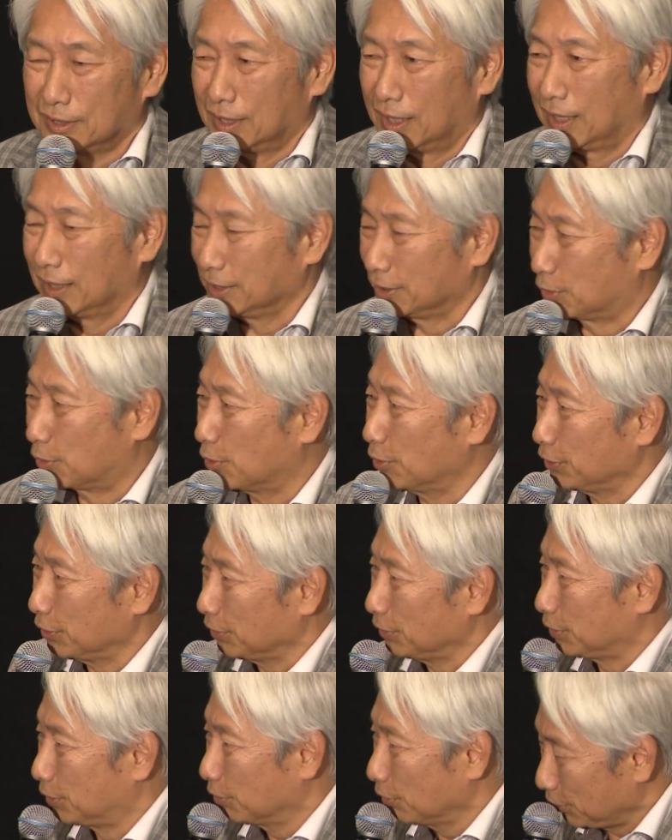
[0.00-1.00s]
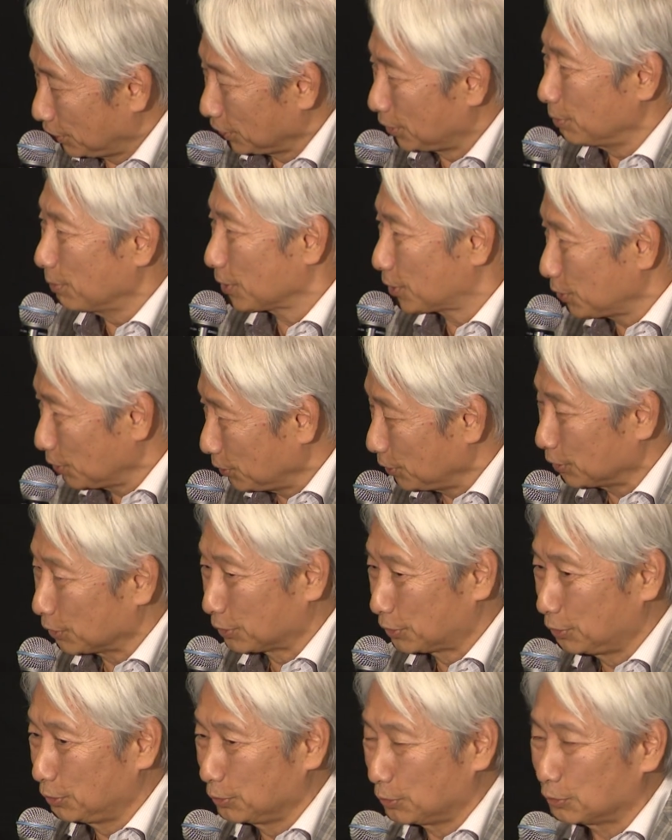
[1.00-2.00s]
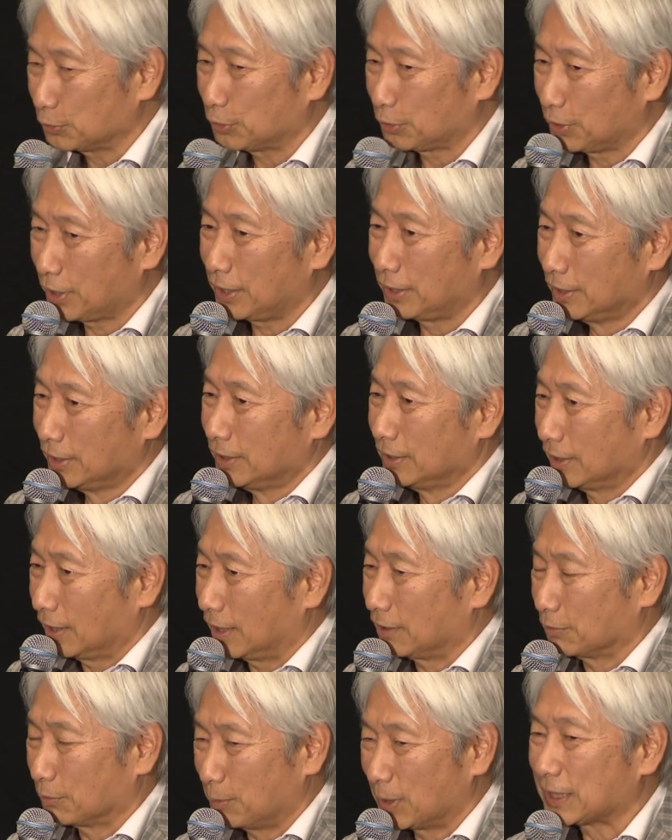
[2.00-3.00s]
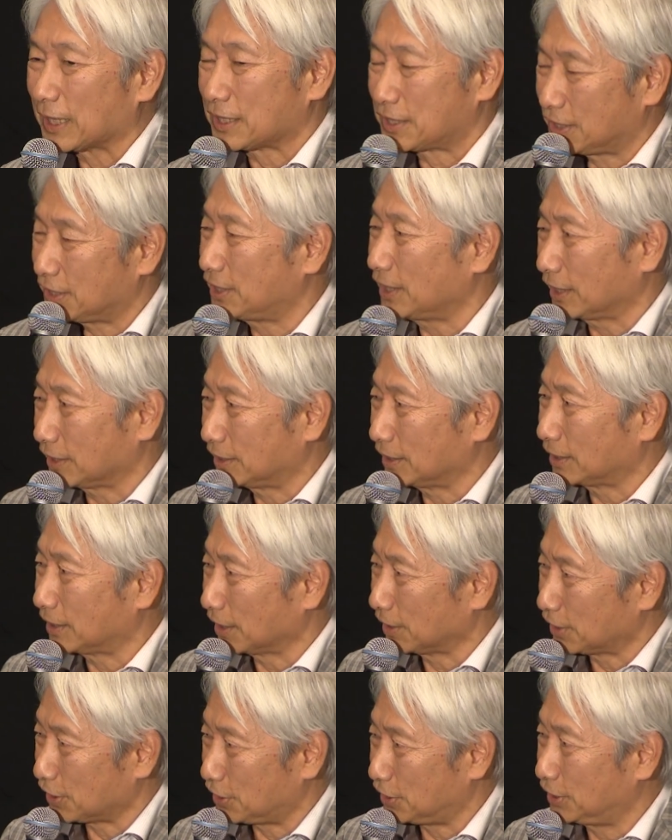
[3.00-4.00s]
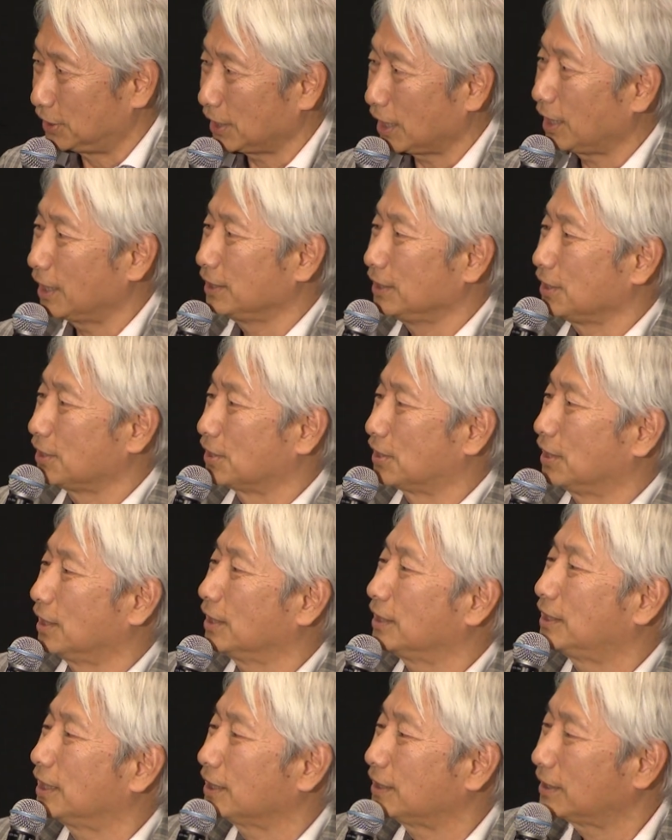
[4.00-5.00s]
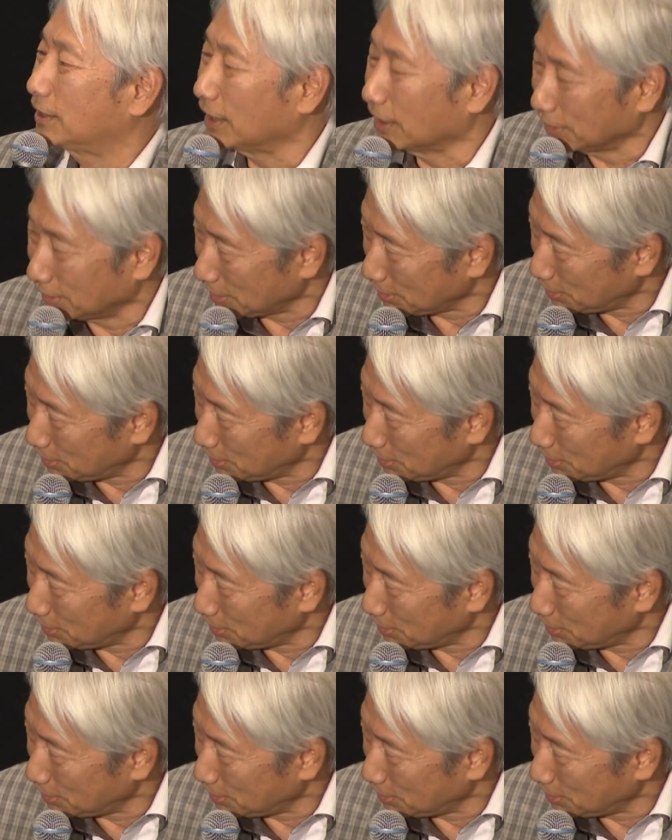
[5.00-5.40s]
行こうよ行こうよ行きましょうよっていうことで、まだ試写やってたんで試写会に連れてったん